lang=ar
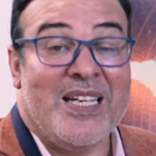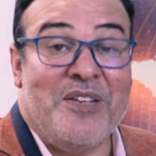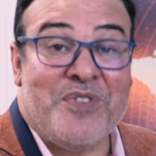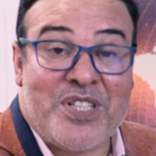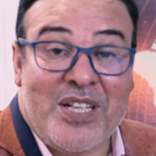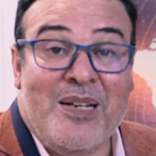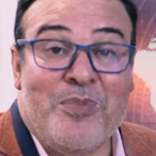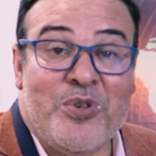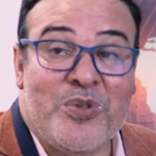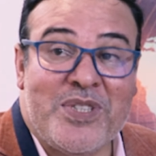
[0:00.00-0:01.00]
كيفاش هذا
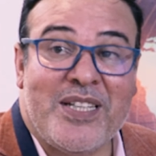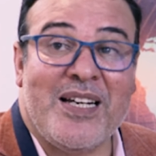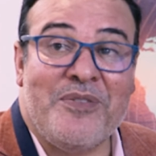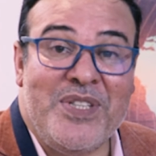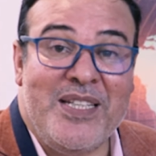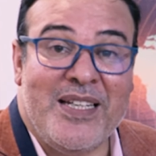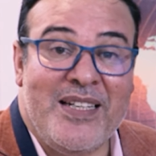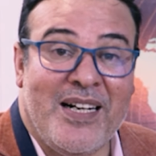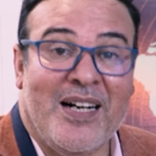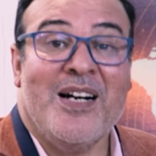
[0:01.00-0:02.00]
الموروث الثقافي
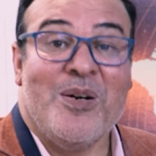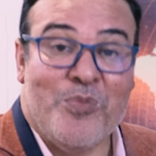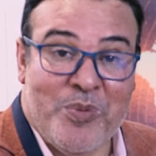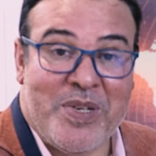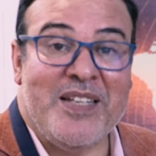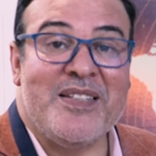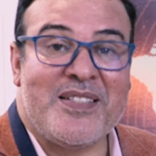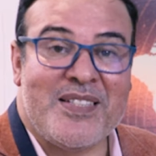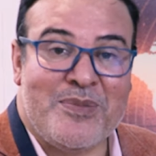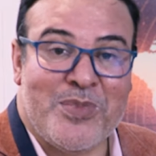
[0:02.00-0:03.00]
ديالنا ممكن
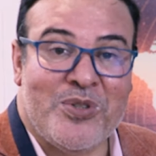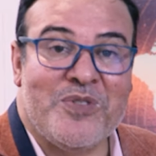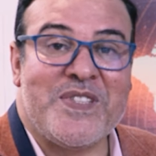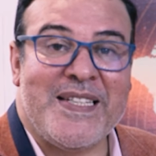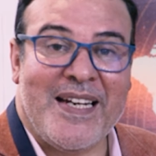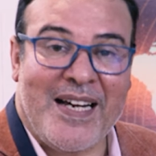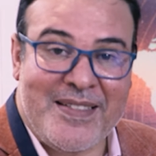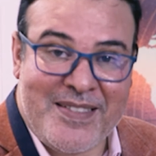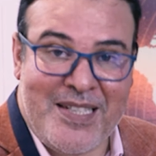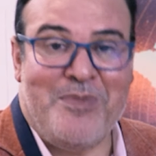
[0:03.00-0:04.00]
نستثمروه في صناعه
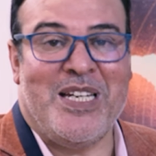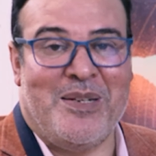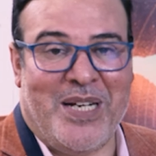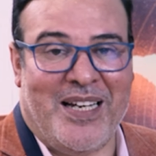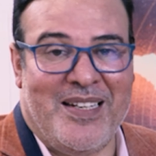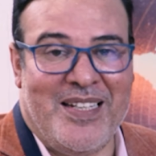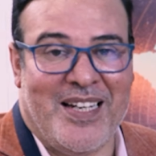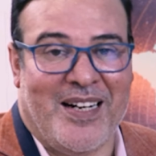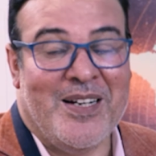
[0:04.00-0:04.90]
التنميه المحليه